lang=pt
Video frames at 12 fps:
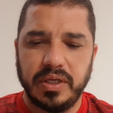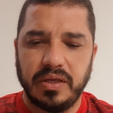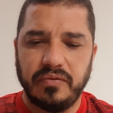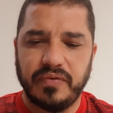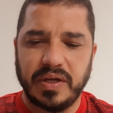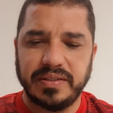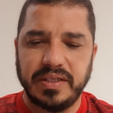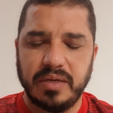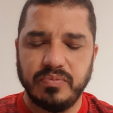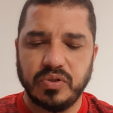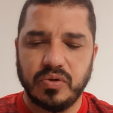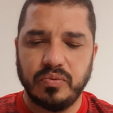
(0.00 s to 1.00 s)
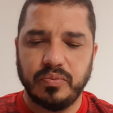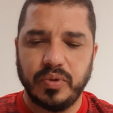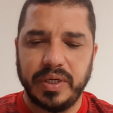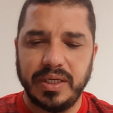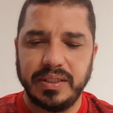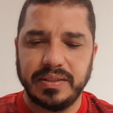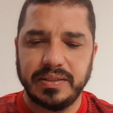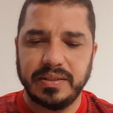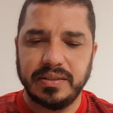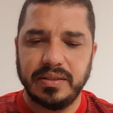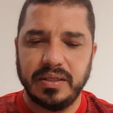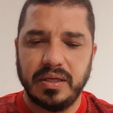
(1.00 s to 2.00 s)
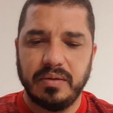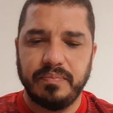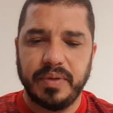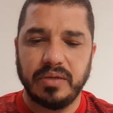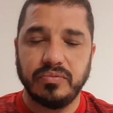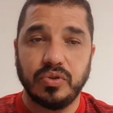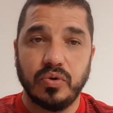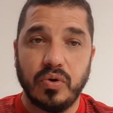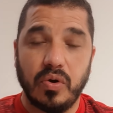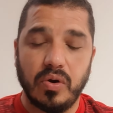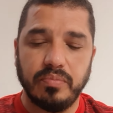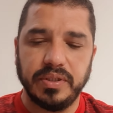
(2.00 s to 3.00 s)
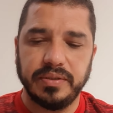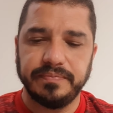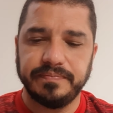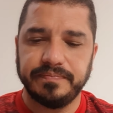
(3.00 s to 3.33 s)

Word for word: e fazermos como eles? Perguntou Kobe.